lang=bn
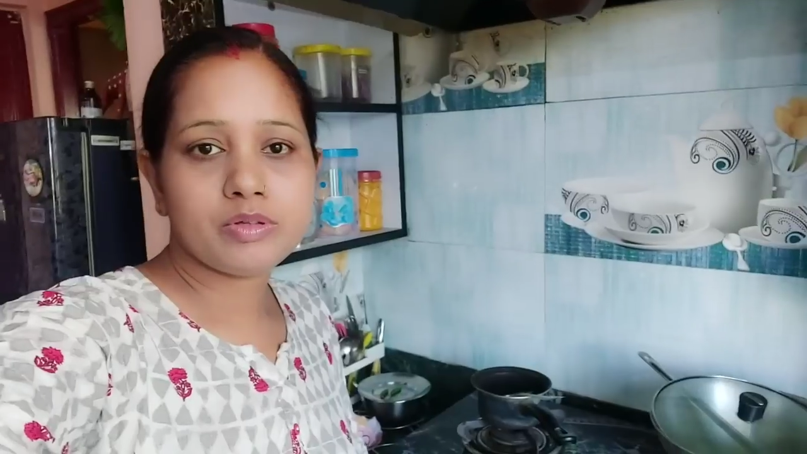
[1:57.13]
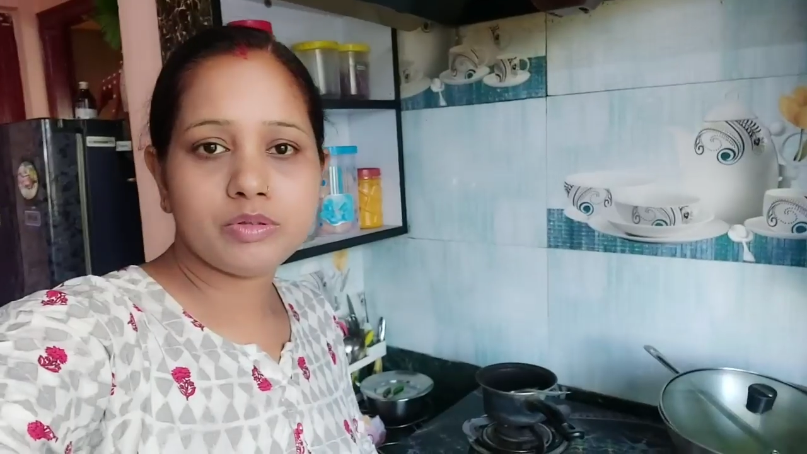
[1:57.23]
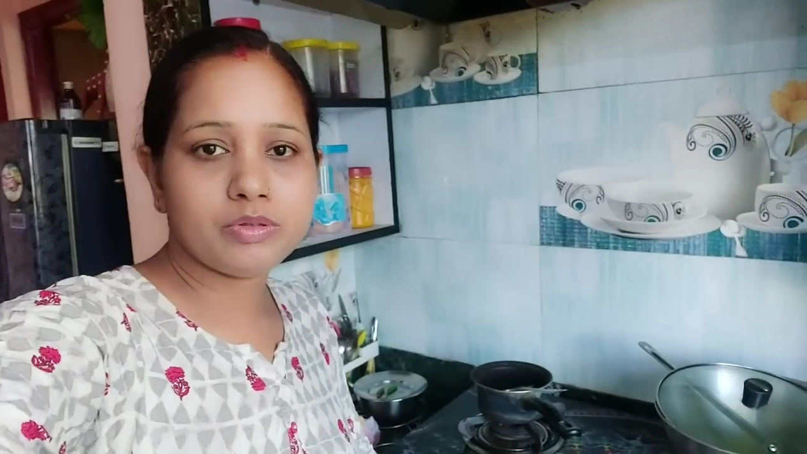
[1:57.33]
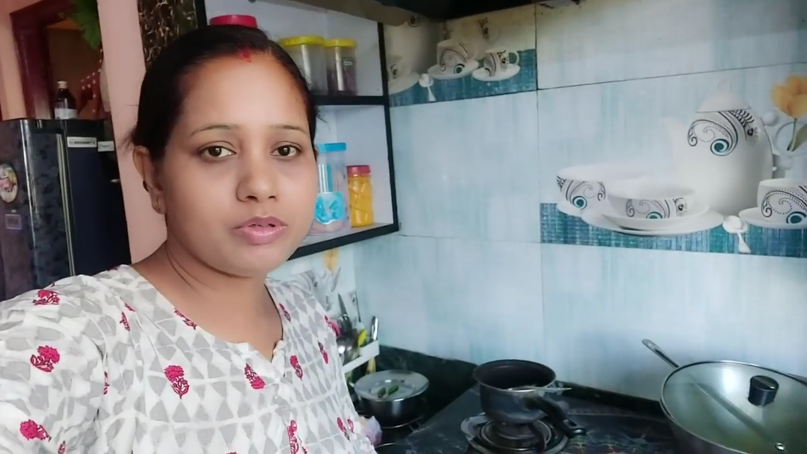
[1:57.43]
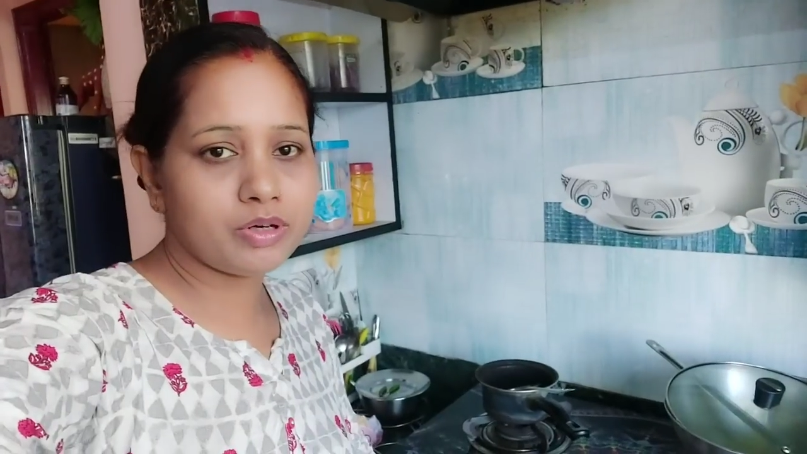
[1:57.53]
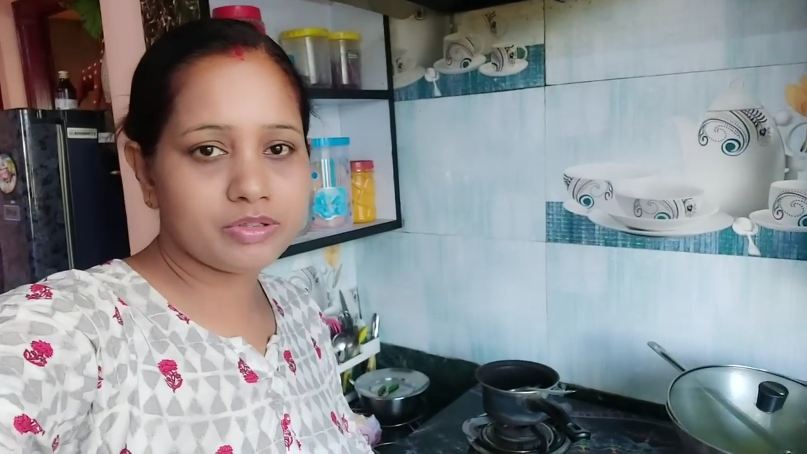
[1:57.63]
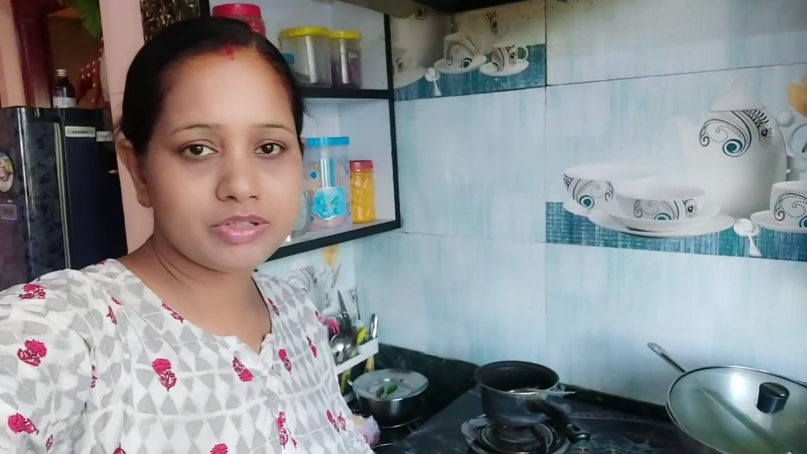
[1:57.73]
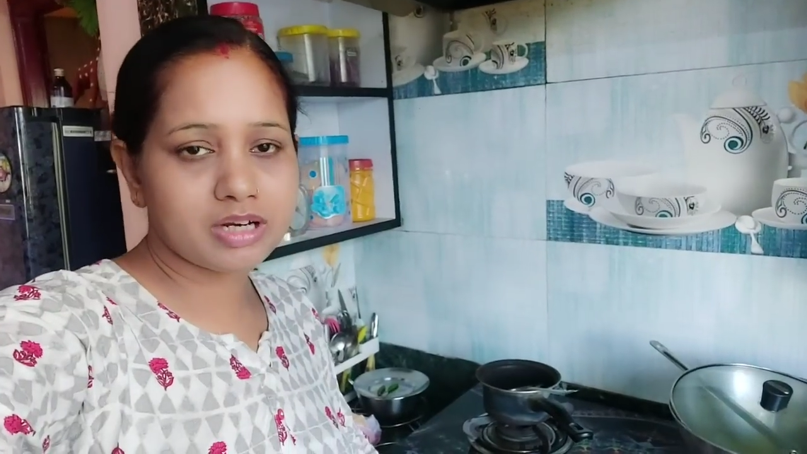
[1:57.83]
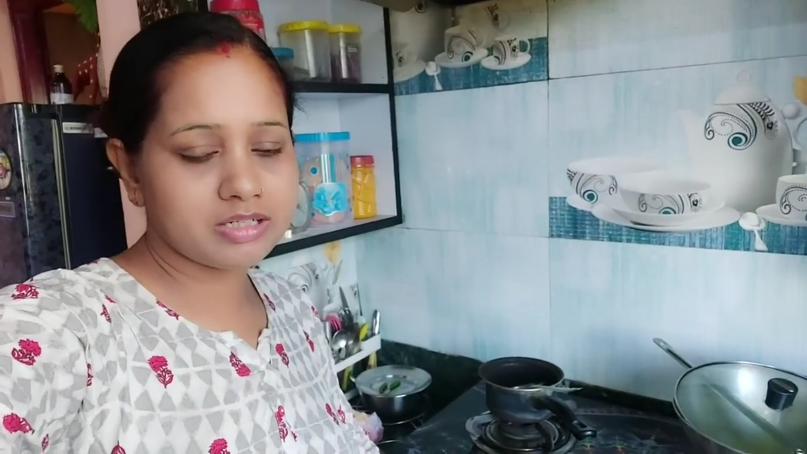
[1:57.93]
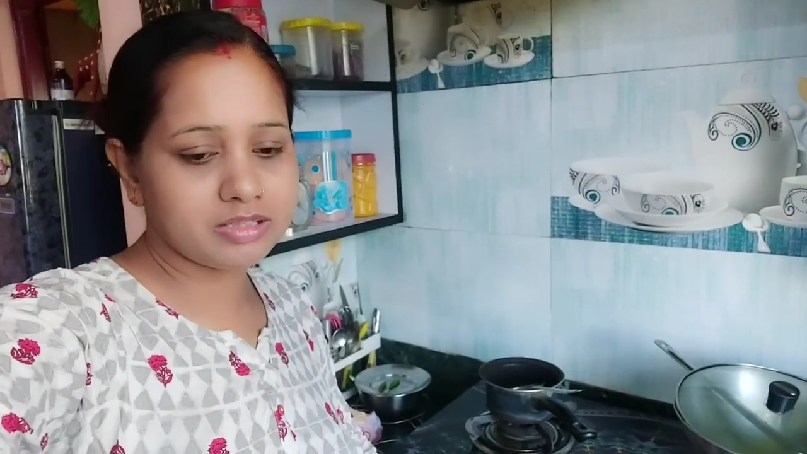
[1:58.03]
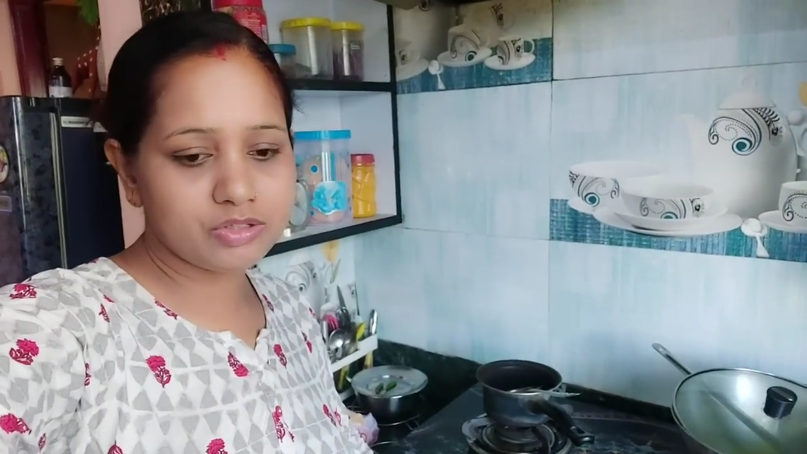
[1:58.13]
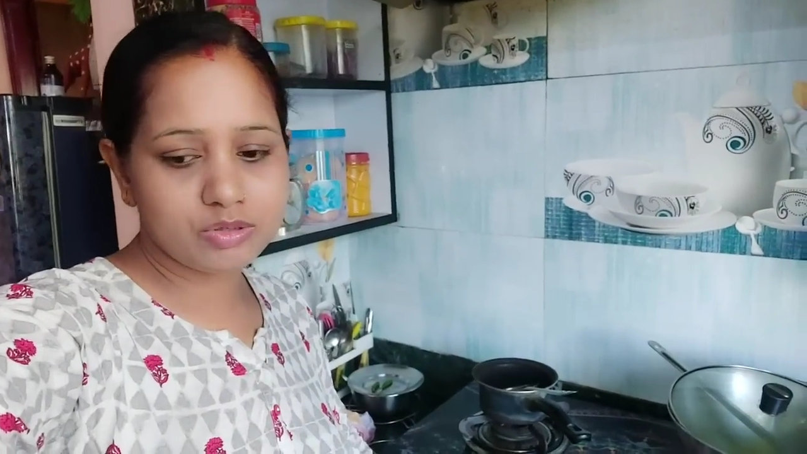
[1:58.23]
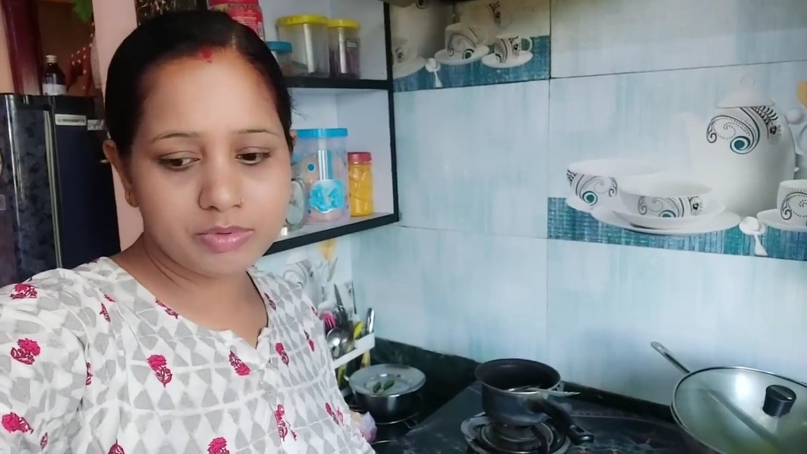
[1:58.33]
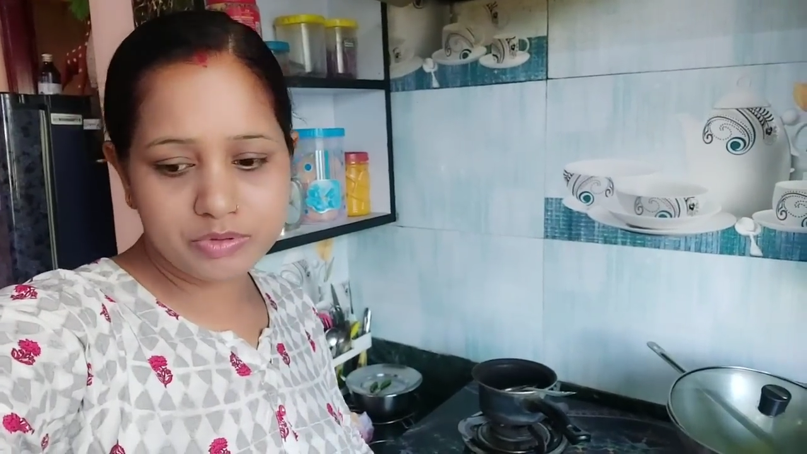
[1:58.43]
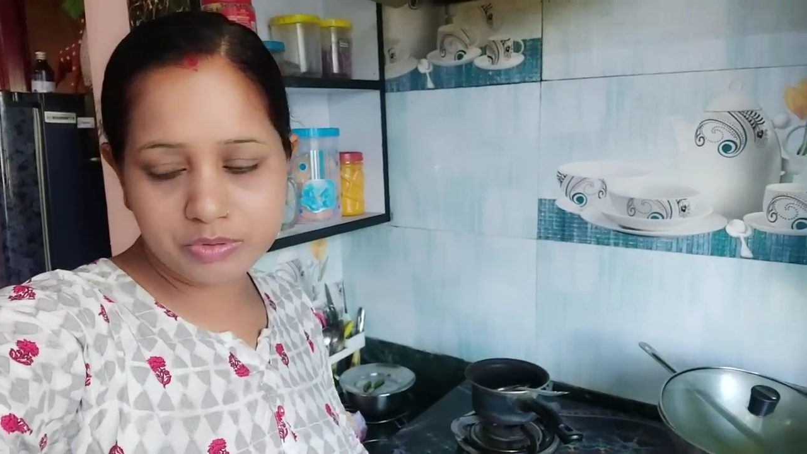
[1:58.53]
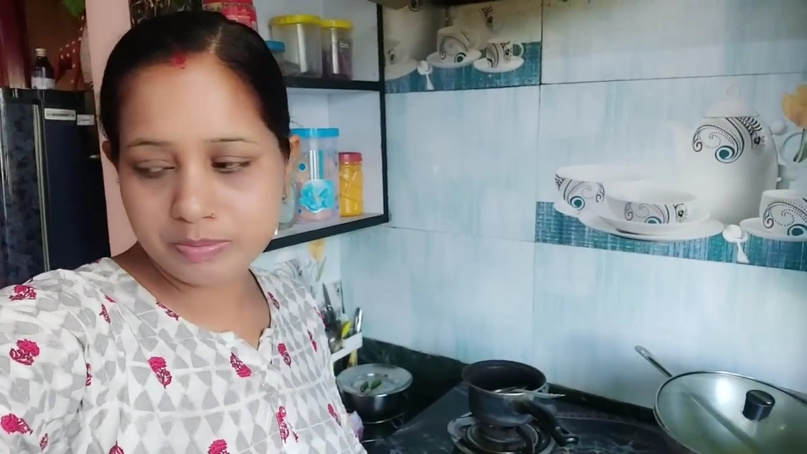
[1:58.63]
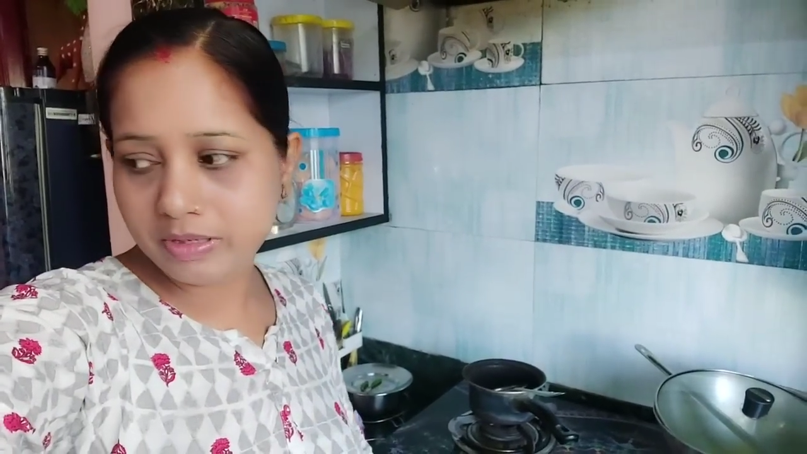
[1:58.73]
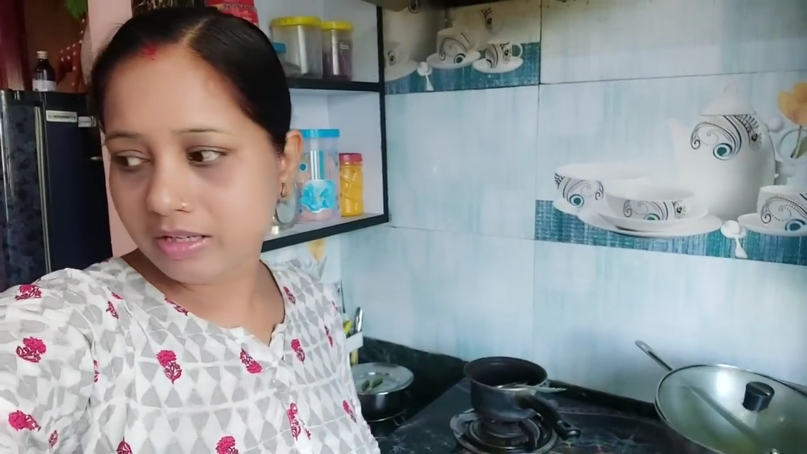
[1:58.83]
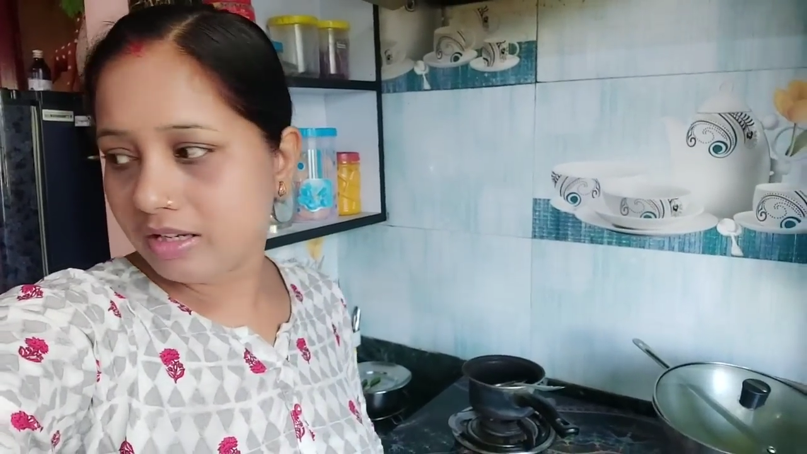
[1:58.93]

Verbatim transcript: তো হয়তো সাড়ে সাতটার সময় ঢুকবে